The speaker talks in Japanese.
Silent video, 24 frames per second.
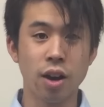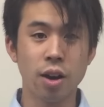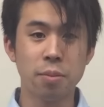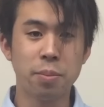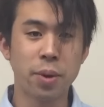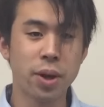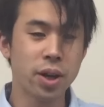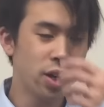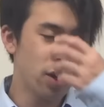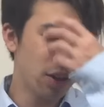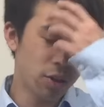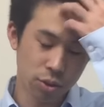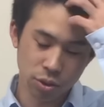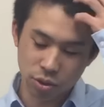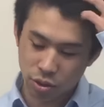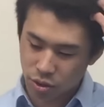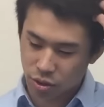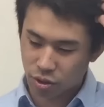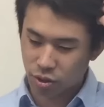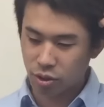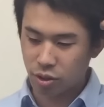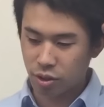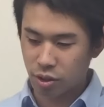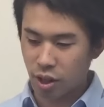やっぱいい音
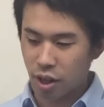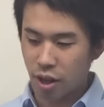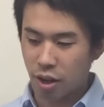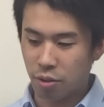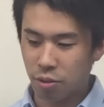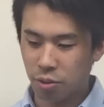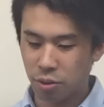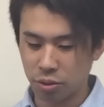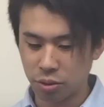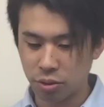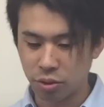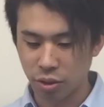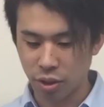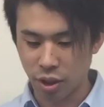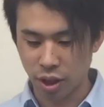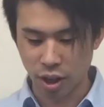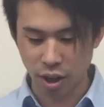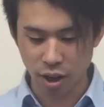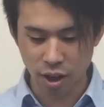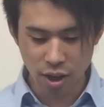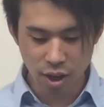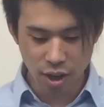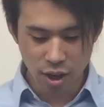するね、本当に。